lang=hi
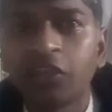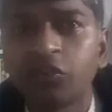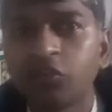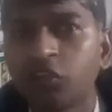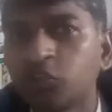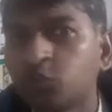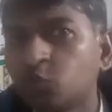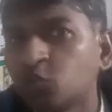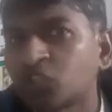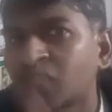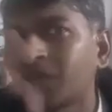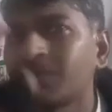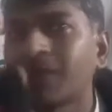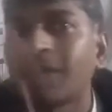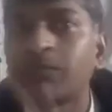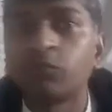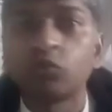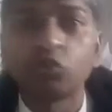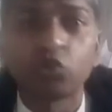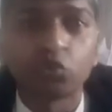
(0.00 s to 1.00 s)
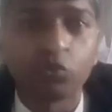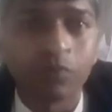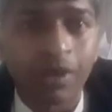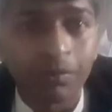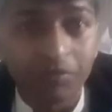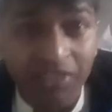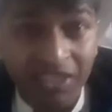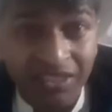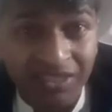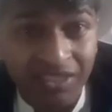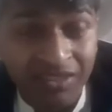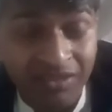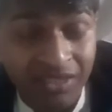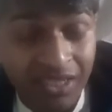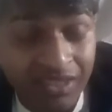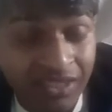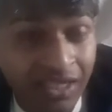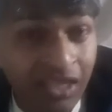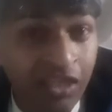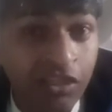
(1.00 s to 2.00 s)
तो ये सूचना मैं आपको सुबह भी दे
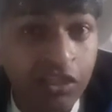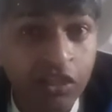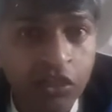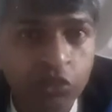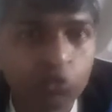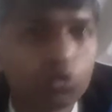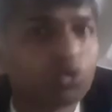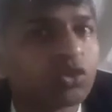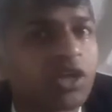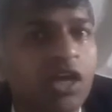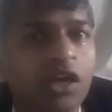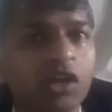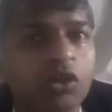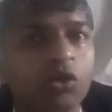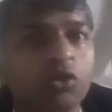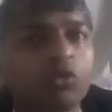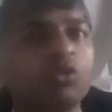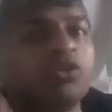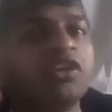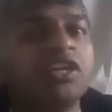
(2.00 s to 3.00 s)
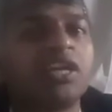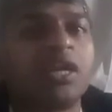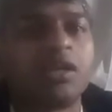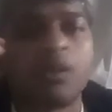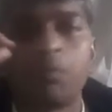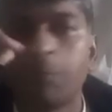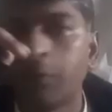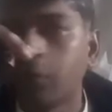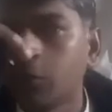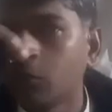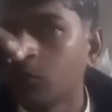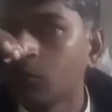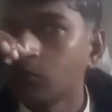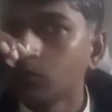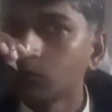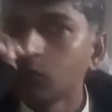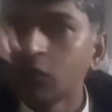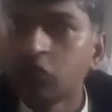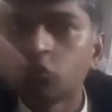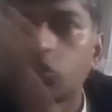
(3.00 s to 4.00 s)
सकता था सूचना को लेकर कोई टिका टिप्पणी हो
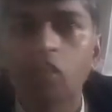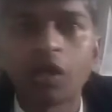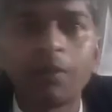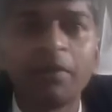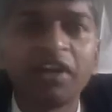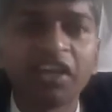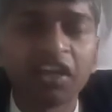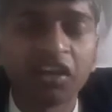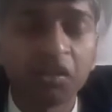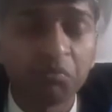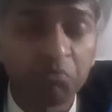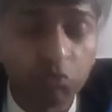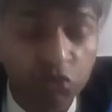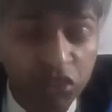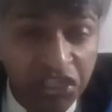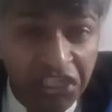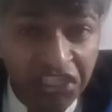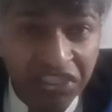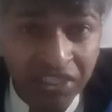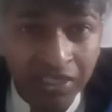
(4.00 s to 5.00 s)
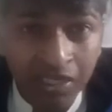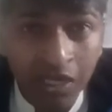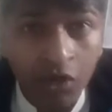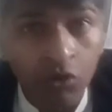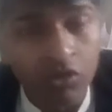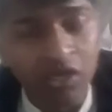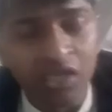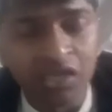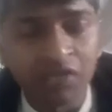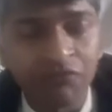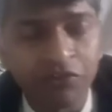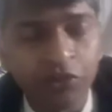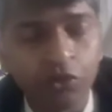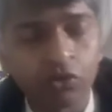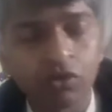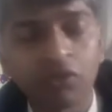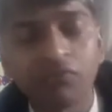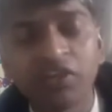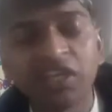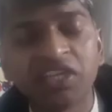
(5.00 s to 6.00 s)
तो कमेंट करके पूछ लीजिएगा और अगली
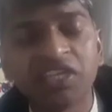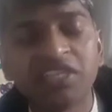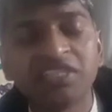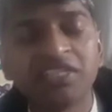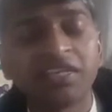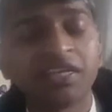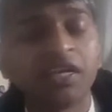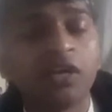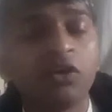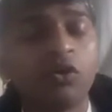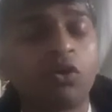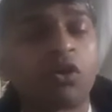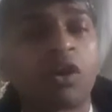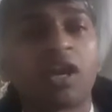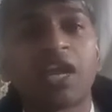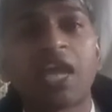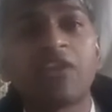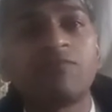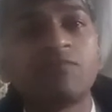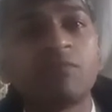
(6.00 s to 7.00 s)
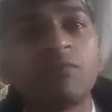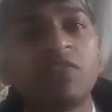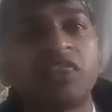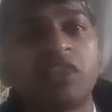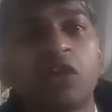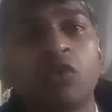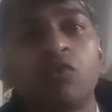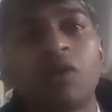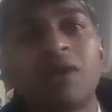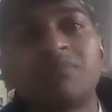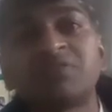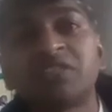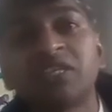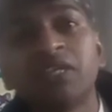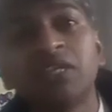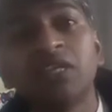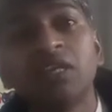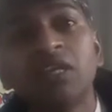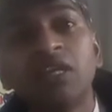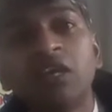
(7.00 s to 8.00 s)
वीडियो का वेट कीजिएगा और लाइव में मिलता हूं
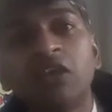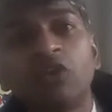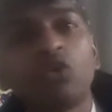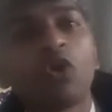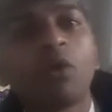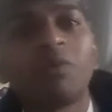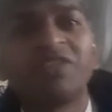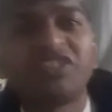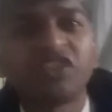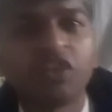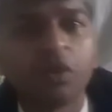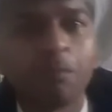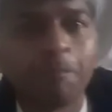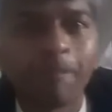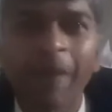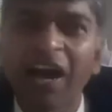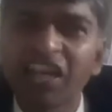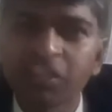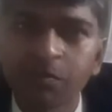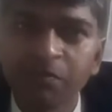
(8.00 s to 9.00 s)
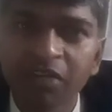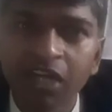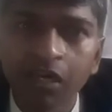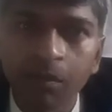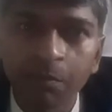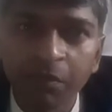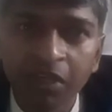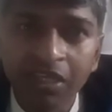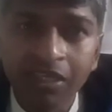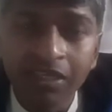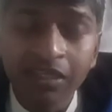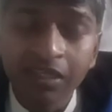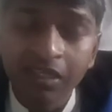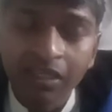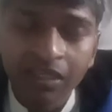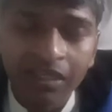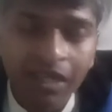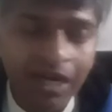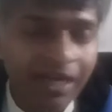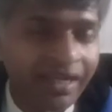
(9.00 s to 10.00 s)
आपसे नौ बज के पाँच मिनट पे
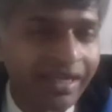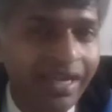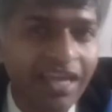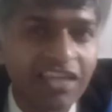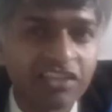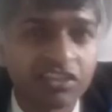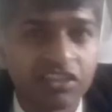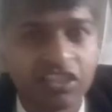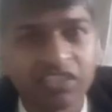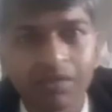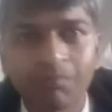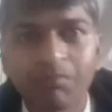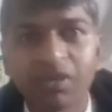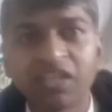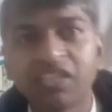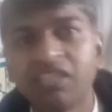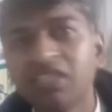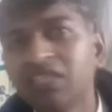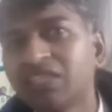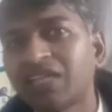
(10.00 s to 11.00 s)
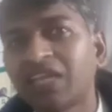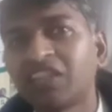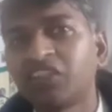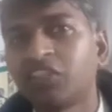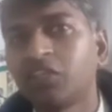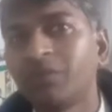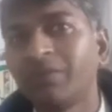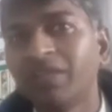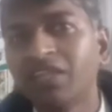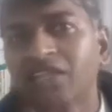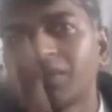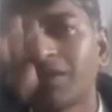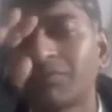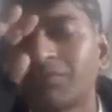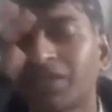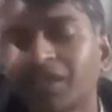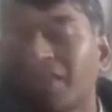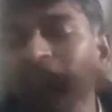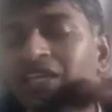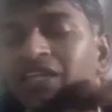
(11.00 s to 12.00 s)
अट्ठाईस दिसंबर की रात्रि में
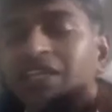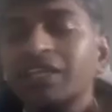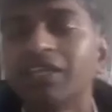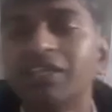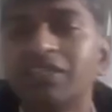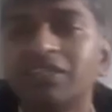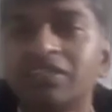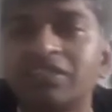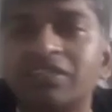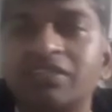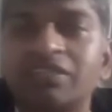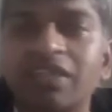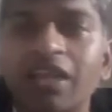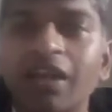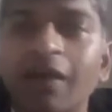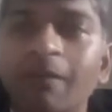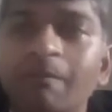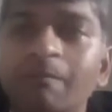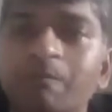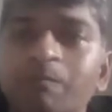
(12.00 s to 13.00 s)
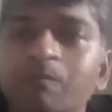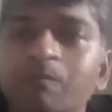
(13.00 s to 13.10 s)
तब तक के लिए सलाम